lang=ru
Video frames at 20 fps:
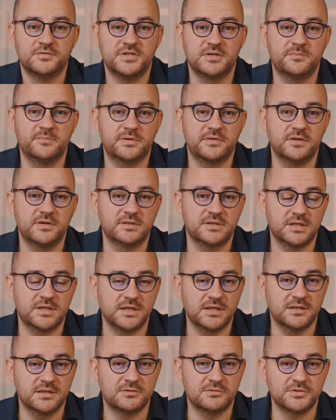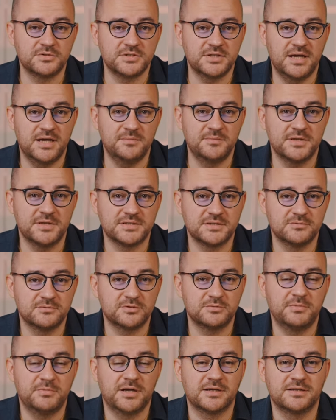Всем привет, дорогие друзья! Меня
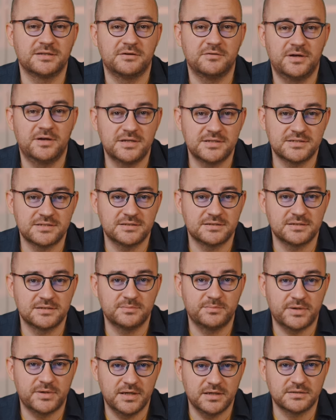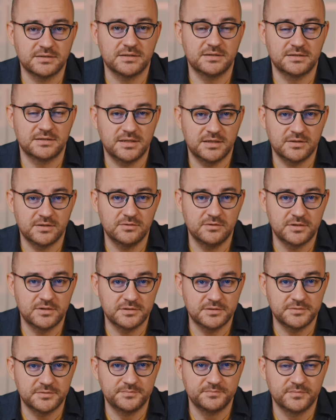зовут Майк Навалис, это проект
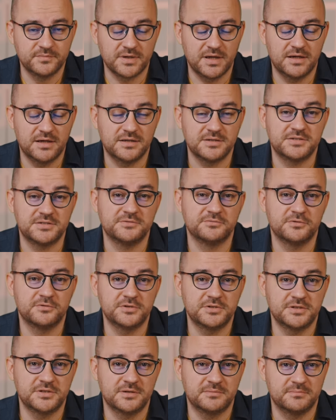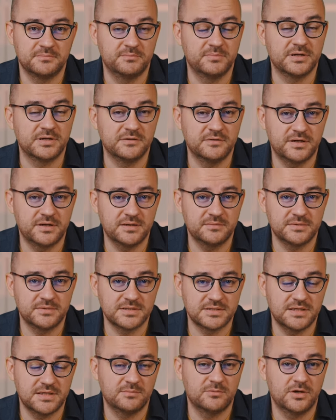«Китай-город». А сегодня поговорим на
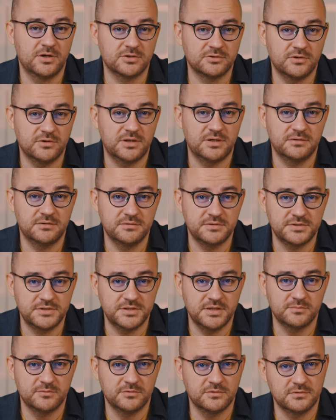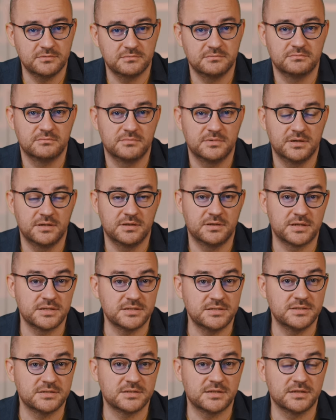самую актуальную тему а,
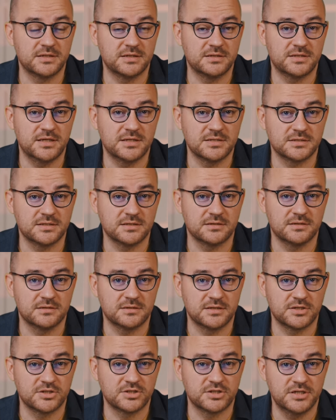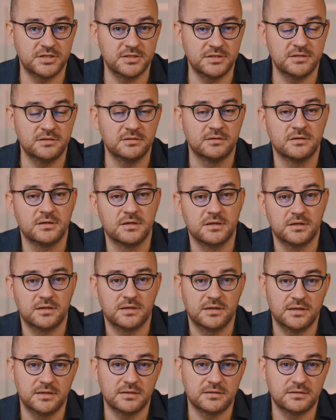российско-китайских отношений.
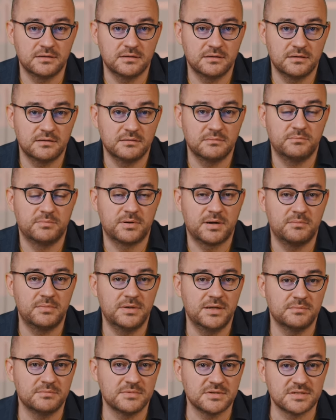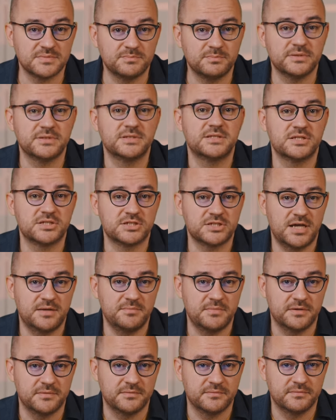Это проблема с
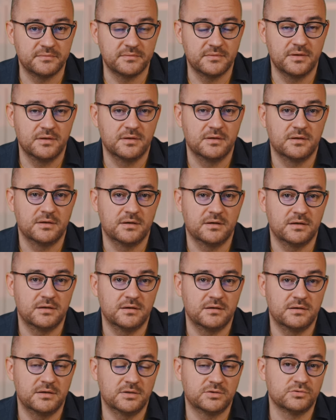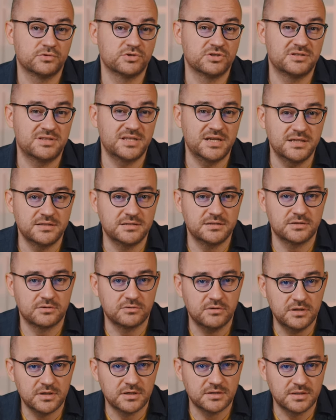платежами. А, это уже третий
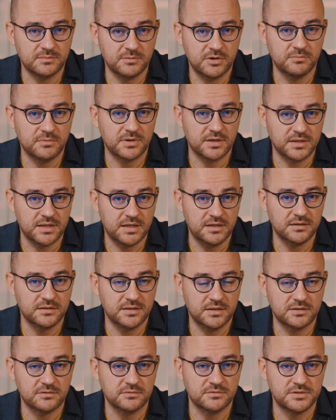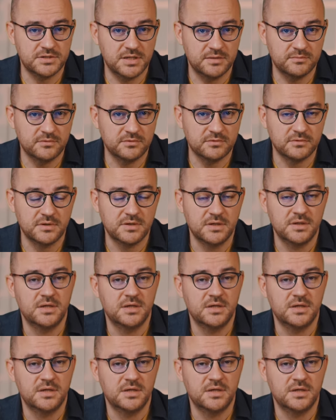ролик на моем канале на эту тему.